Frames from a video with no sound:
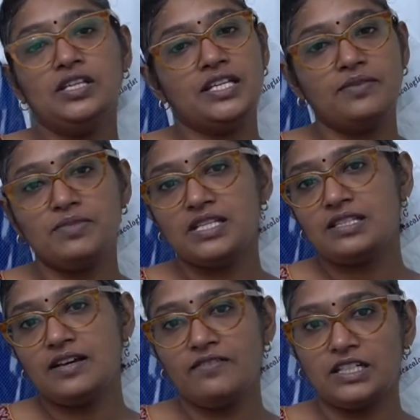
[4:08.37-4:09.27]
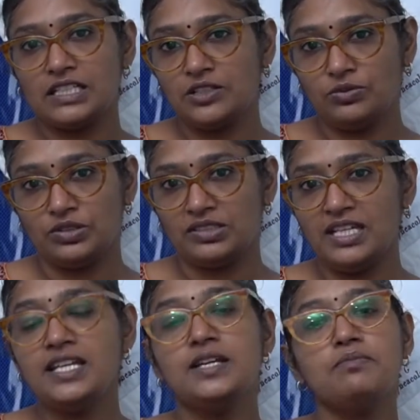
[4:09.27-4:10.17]
ఇంకా మిగతా వాటికి వస్తే
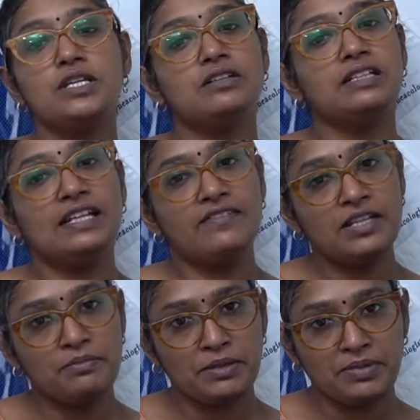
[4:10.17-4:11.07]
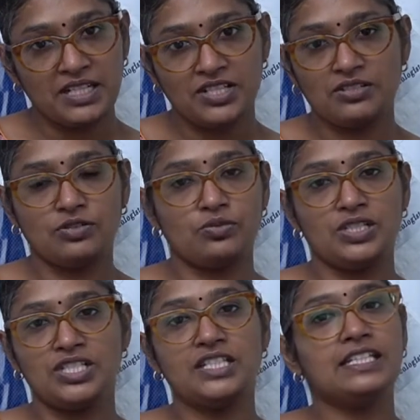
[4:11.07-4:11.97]
మీకు డెలివరీ ప్రిపరేషన్స్
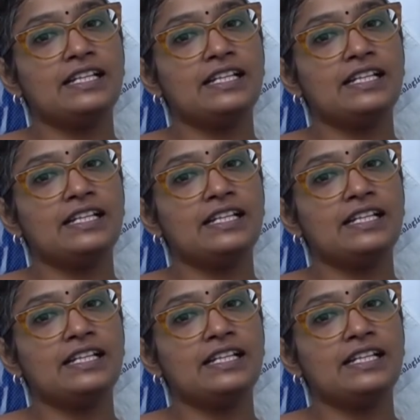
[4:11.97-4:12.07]
గురించి